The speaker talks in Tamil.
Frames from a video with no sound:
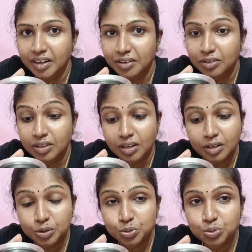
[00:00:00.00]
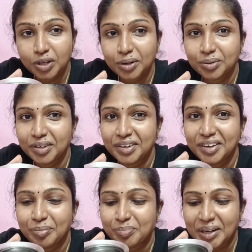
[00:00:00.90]
தண்ணி வந்து நல்லா சூடாக இருக்கும்
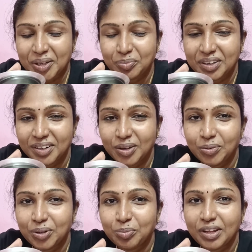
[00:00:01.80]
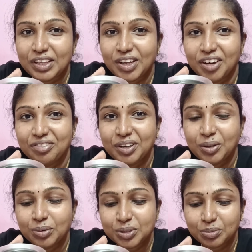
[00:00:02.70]
அதனால் மடக்கு மடக்குலாம் குடிக்க முடியாது காஃபி
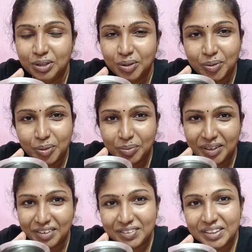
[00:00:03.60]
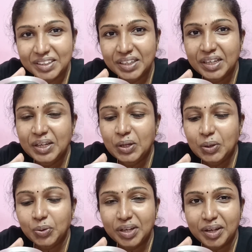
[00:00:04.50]
டீ குடிச்ச மாதிரி தான் குடிப்பேன் நான் வந்து
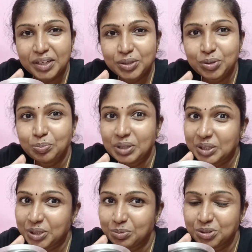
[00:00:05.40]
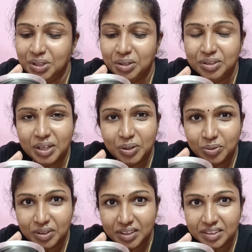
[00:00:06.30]
ஒரு அஞ்சு டு பத்து நிமிஷம் ஆயிரும் தண்ணி
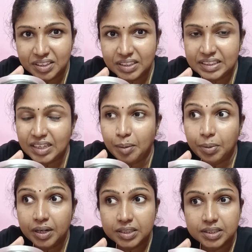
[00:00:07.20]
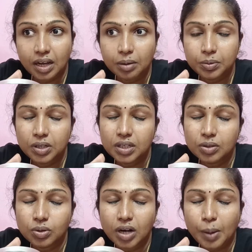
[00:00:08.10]
குடிக்கிறதுக்கு சாப்பாடு சாப்பிட்டு
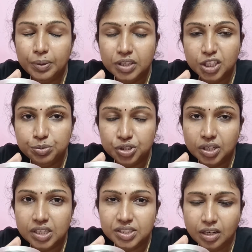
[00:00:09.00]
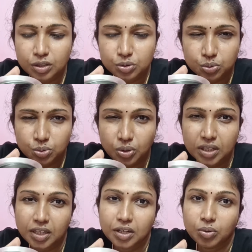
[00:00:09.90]
ஒரு நாற்பத்தஞ்சு நிமிஷம் கழித்து நல்லா
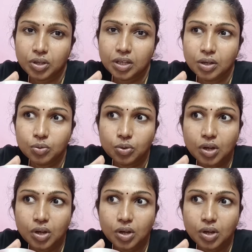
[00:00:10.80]
சூடாக தண்ணி குடிங்க